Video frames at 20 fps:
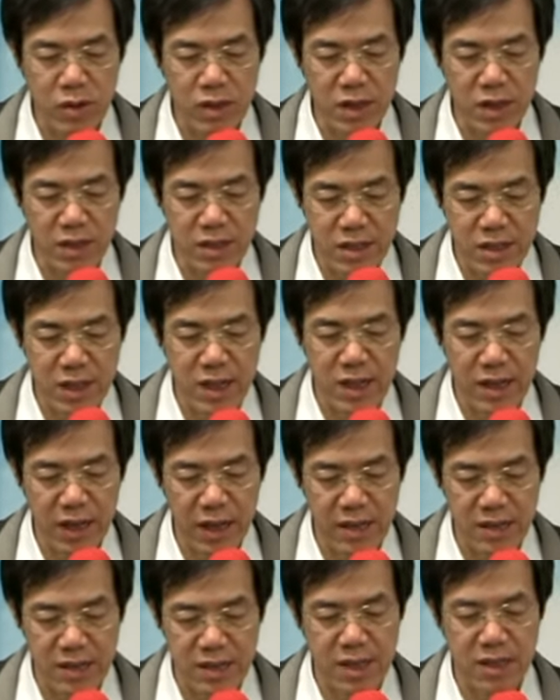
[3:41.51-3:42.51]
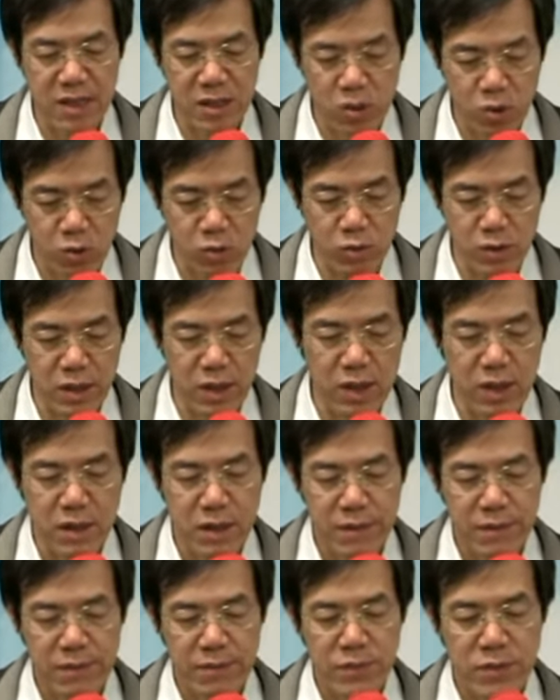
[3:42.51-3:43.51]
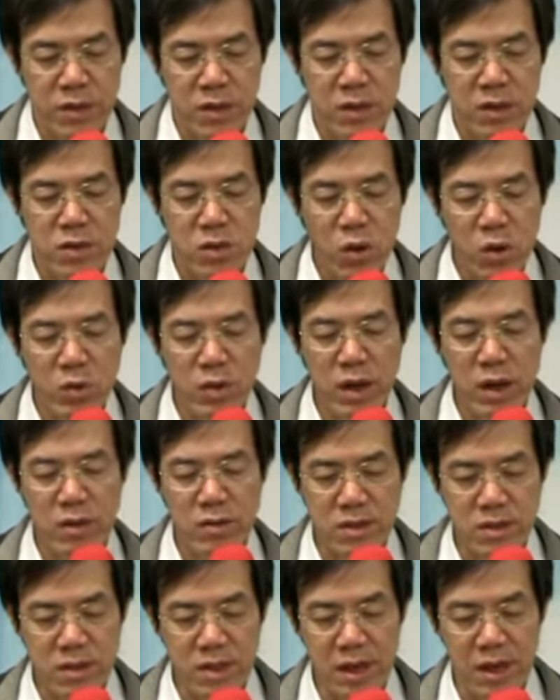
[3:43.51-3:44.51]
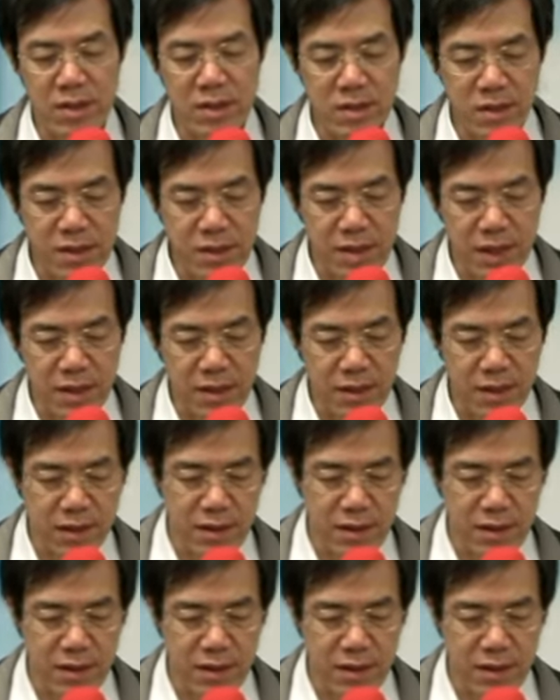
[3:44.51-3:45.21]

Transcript: 的献给神的土地，都要成圣。